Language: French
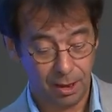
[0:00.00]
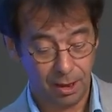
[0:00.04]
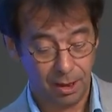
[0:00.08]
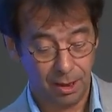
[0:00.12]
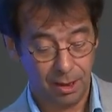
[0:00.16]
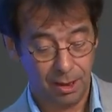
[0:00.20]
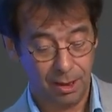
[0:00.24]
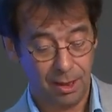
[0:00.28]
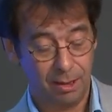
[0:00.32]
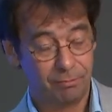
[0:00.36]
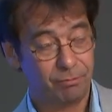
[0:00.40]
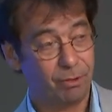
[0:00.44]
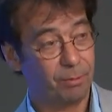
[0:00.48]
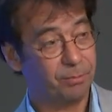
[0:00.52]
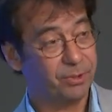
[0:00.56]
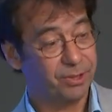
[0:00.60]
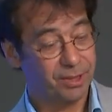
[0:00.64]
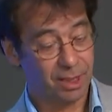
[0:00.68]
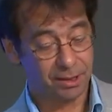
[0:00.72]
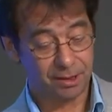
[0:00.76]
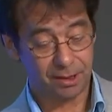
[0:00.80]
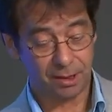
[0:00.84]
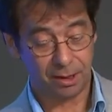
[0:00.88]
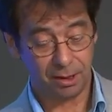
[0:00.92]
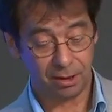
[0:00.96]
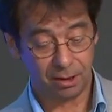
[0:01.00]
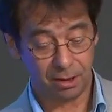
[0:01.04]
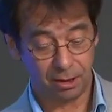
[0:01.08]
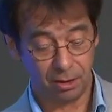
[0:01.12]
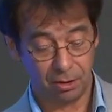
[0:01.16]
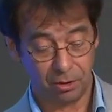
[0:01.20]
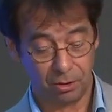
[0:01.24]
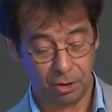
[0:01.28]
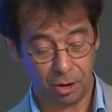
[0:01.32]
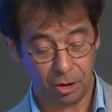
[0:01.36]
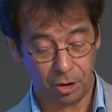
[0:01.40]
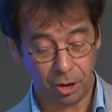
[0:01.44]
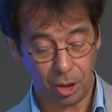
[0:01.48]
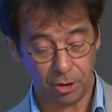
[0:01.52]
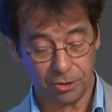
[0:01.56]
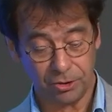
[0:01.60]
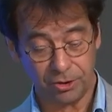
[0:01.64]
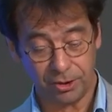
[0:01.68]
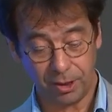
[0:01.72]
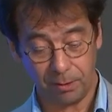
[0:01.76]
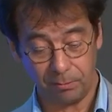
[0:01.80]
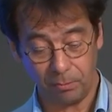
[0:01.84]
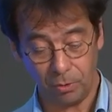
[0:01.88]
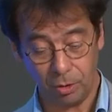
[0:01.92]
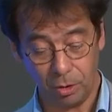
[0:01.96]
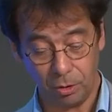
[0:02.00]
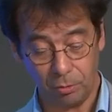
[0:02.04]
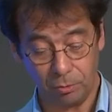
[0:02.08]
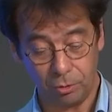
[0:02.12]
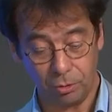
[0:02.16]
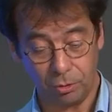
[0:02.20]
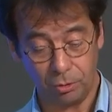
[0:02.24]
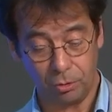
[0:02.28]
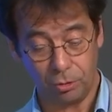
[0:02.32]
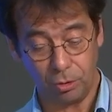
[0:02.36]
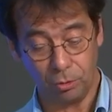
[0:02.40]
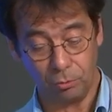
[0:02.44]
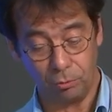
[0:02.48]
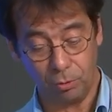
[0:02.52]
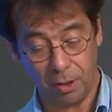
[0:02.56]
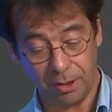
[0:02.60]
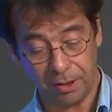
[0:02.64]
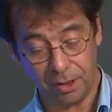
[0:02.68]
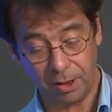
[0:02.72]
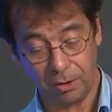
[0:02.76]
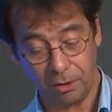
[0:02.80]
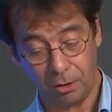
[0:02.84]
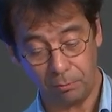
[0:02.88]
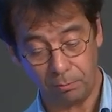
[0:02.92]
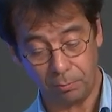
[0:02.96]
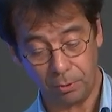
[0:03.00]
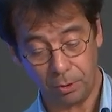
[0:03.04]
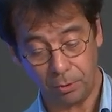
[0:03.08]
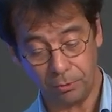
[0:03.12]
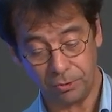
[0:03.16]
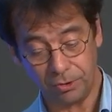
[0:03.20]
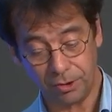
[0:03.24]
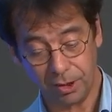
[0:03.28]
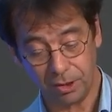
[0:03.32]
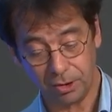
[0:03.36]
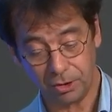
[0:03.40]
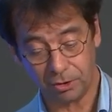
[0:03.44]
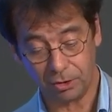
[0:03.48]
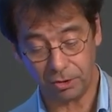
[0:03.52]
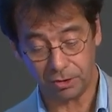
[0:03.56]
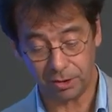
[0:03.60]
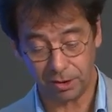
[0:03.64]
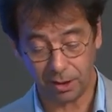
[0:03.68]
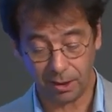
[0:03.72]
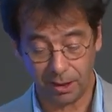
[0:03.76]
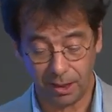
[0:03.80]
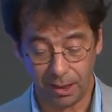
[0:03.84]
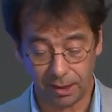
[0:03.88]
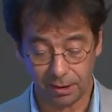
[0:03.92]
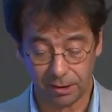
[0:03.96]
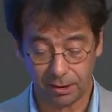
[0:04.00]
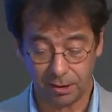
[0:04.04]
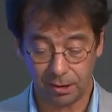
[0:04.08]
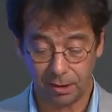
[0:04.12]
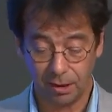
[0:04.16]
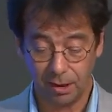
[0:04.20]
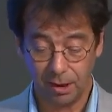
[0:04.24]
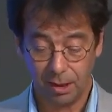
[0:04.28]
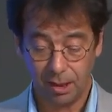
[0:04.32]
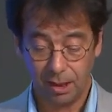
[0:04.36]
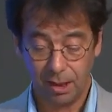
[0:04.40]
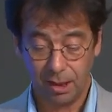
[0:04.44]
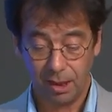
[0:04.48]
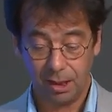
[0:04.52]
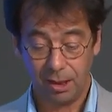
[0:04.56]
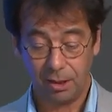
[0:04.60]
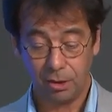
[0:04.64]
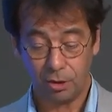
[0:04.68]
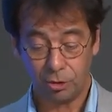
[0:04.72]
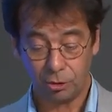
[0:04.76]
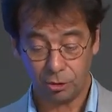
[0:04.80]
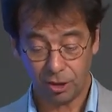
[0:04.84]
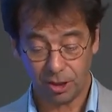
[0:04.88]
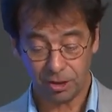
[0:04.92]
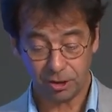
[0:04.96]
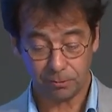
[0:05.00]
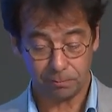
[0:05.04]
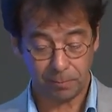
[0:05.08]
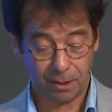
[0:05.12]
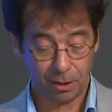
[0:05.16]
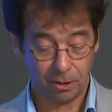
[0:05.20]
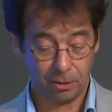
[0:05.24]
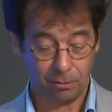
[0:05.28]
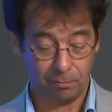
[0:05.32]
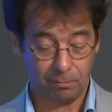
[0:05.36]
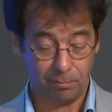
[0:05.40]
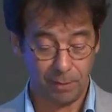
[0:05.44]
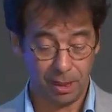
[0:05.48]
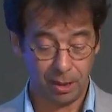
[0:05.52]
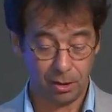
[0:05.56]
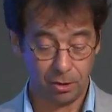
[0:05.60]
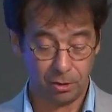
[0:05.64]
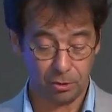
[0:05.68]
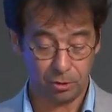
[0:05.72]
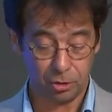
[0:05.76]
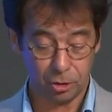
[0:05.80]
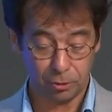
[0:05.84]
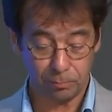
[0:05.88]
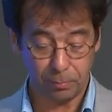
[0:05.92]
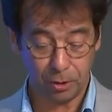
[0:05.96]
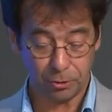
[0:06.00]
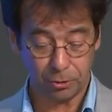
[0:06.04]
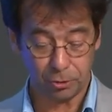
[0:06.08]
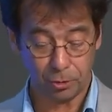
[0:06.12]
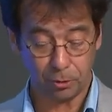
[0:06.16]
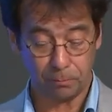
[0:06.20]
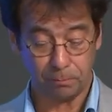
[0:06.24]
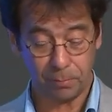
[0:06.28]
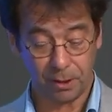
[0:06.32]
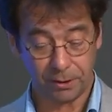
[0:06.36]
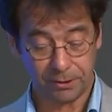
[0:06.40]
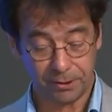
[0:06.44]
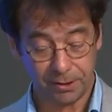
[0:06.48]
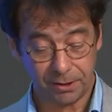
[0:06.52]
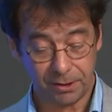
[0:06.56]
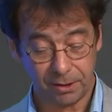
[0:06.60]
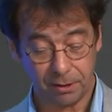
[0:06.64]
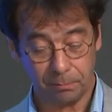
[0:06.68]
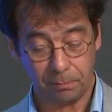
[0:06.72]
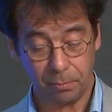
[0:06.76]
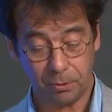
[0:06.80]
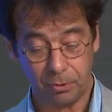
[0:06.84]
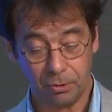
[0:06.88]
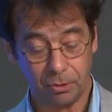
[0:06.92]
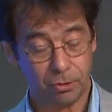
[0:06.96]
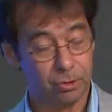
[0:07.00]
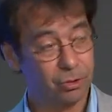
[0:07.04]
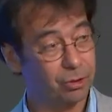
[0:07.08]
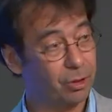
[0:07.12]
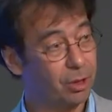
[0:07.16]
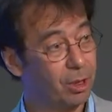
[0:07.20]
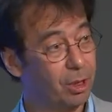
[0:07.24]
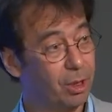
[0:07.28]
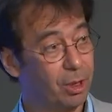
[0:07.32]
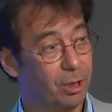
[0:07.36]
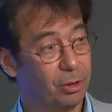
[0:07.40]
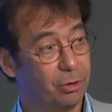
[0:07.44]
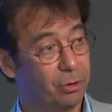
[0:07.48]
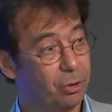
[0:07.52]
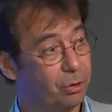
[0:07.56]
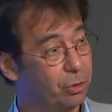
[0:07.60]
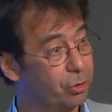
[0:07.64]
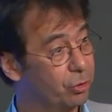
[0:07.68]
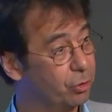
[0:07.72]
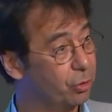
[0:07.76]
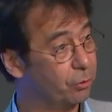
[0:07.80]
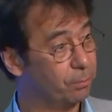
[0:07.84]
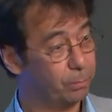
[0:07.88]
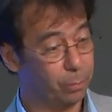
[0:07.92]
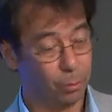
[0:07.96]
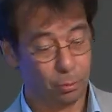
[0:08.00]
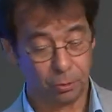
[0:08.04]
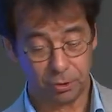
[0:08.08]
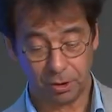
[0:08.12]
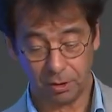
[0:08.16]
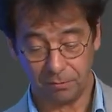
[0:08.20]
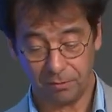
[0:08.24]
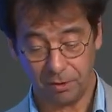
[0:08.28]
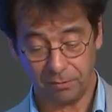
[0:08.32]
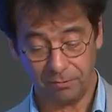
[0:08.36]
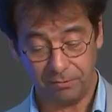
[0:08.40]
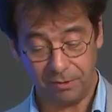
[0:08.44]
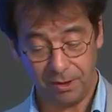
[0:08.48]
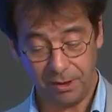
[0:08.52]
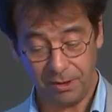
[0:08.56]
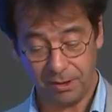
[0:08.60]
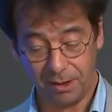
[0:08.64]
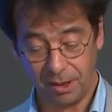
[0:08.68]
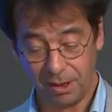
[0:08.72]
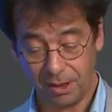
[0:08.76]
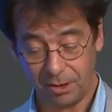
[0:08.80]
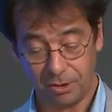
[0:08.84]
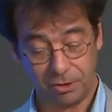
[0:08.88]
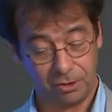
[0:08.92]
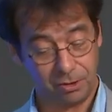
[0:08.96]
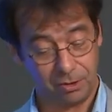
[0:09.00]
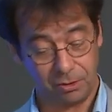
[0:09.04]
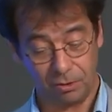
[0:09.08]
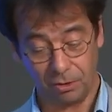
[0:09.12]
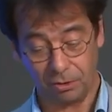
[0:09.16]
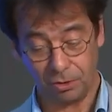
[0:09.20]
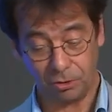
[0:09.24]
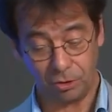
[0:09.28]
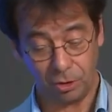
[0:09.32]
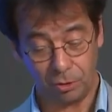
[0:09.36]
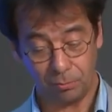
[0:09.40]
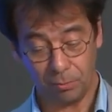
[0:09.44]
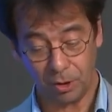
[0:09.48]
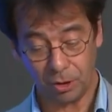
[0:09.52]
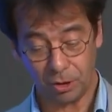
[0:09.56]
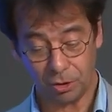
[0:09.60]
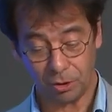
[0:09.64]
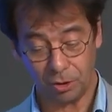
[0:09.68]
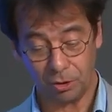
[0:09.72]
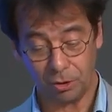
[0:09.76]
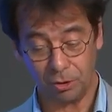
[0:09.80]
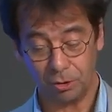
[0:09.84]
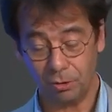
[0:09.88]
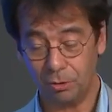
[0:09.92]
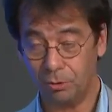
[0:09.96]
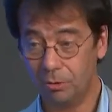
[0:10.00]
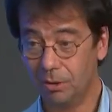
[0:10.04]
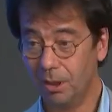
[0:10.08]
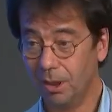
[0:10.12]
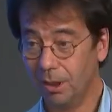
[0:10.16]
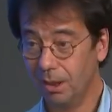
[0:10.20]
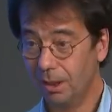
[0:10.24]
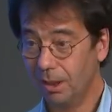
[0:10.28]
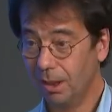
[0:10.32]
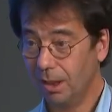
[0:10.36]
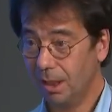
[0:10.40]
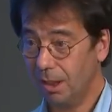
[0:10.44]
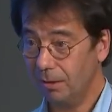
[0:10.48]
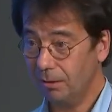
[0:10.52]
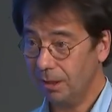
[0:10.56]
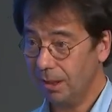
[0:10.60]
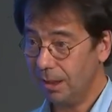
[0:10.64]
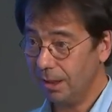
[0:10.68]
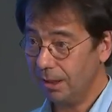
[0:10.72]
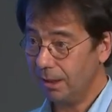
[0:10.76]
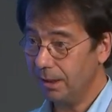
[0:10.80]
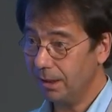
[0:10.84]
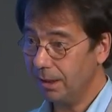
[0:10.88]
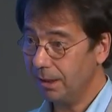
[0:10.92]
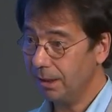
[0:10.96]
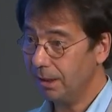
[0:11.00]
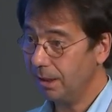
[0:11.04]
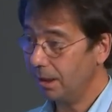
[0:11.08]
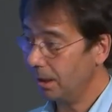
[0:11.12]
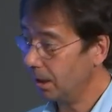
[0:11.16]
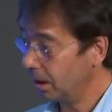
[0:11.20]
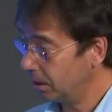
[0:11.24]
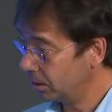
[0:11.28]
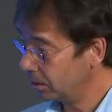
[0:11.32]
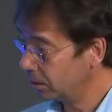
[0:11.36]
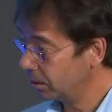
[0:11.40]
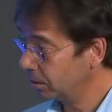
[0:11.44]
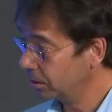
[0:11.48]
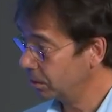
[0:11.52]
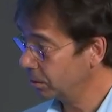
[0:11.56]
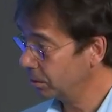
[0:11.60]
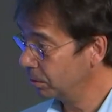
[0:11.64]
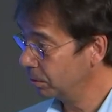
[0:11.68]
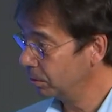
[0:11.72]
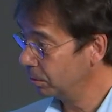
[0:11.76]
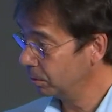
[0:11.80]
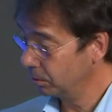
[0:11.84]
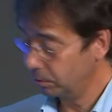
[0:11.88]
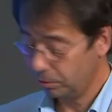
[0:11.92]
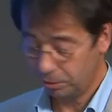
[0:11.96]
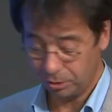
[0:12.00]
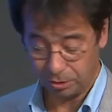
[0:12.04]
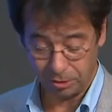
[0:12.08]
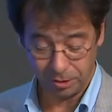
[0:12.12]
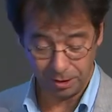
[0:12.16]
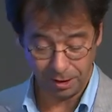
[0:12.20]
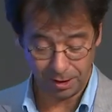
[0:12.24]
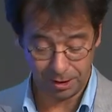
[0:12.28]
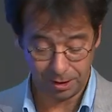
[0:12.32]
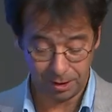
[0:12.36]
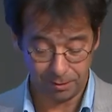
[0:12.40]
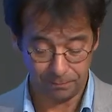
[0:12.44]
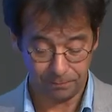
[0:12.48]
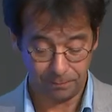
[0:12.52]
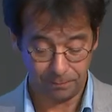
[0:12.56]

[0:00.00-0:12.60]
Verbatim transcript: Merci d'avoir mis en place les notes sexuelles, d'avoir organisé le prix, d'avoir sélectionné les participants euh, sponsorisés, les soutiens des visas et il y a tellement de choses à faire.